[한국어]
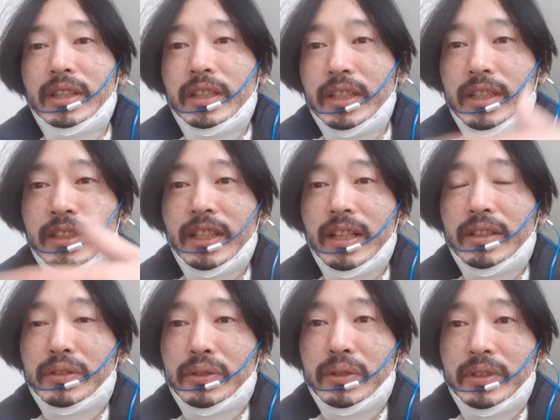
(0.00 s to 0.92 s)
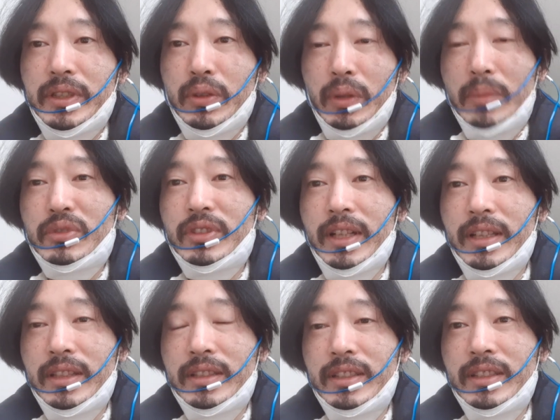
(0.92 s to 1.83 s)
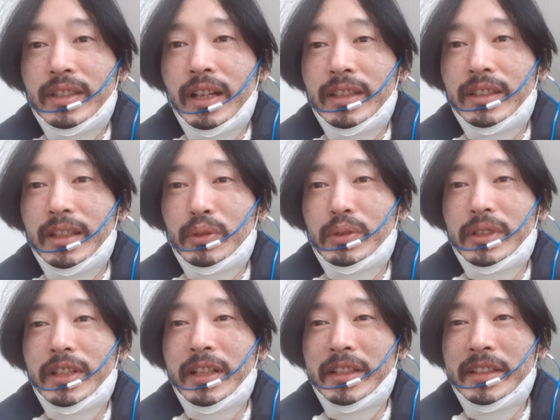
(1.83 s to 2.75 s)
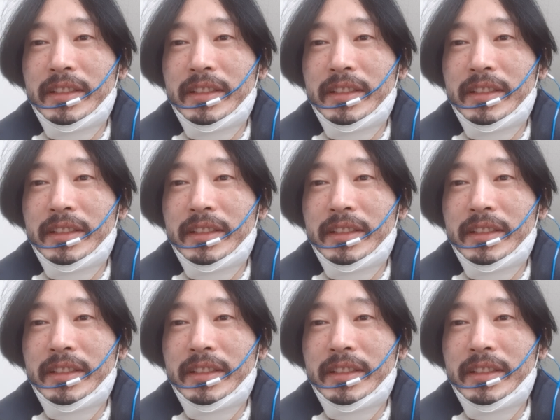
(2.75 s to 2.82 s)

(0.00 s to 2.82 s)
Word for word: 일상으로 이제 과묵한 일을 하다 보니까